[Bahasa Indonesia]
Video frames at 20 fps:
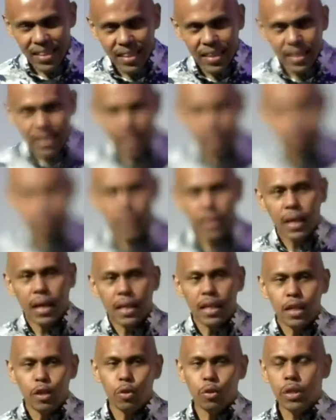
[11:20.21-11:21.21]
Sempat
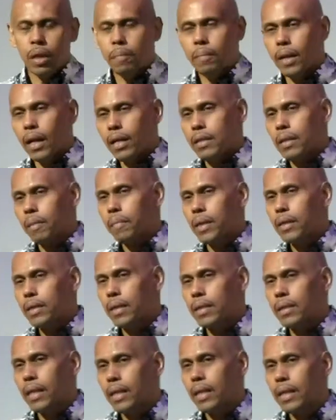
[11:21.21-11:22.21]
hari itu saya bilang sama istri
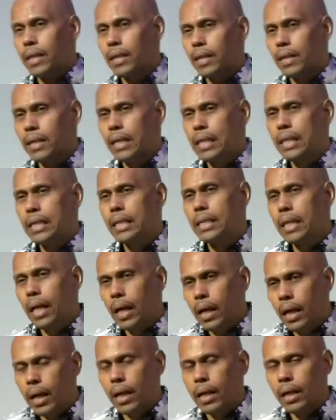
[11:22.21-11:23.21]
saya,
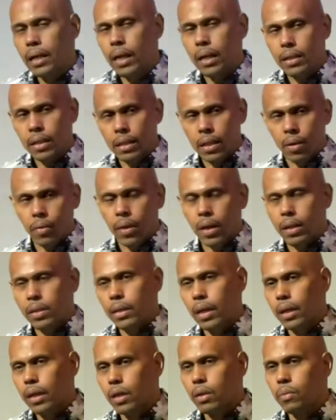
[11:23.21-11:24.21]
jangan kasih tahu anak
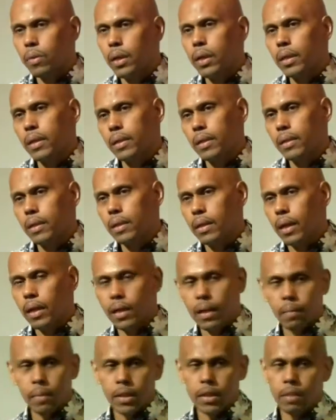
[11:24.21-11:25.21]
saya yang kedua ini. Karena
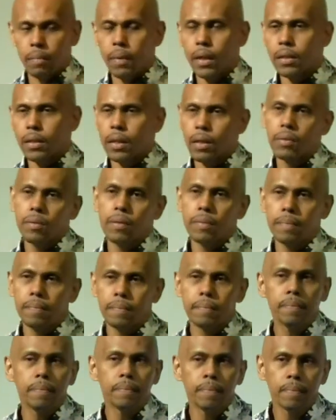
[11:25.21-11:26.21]
dia masih 11 tahun.
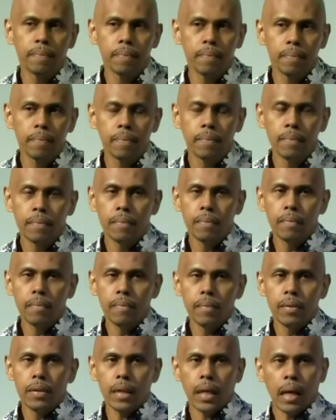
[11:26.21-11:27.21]

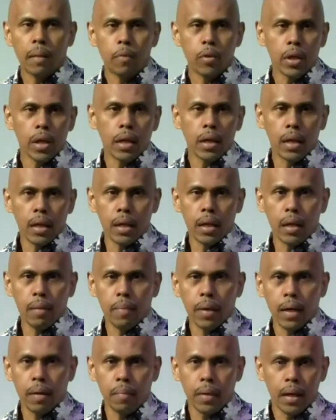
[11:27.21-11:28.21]
Saya nggak mau dia dengar dari
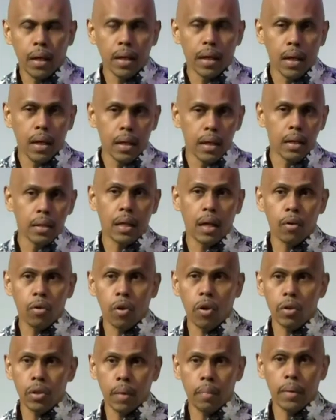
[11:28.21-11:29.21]
mana-mana karena dia selalu
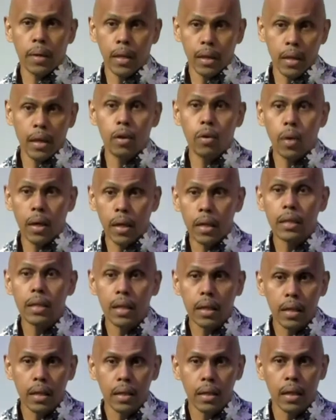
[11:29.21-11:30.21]
kalau saya pergi dia doain
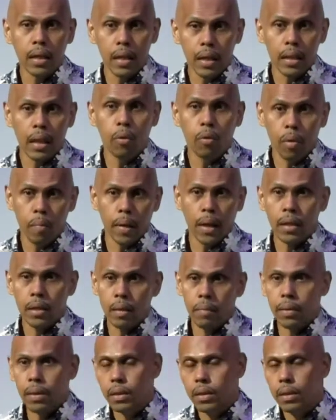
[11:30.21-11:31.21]
saya dan dia tahu kemana saya
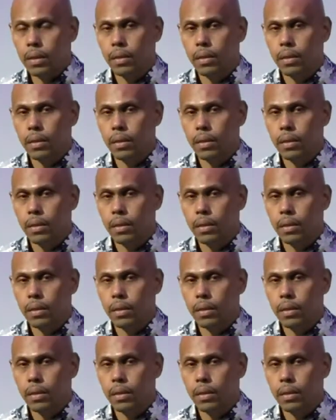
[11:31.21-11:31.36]
pergi.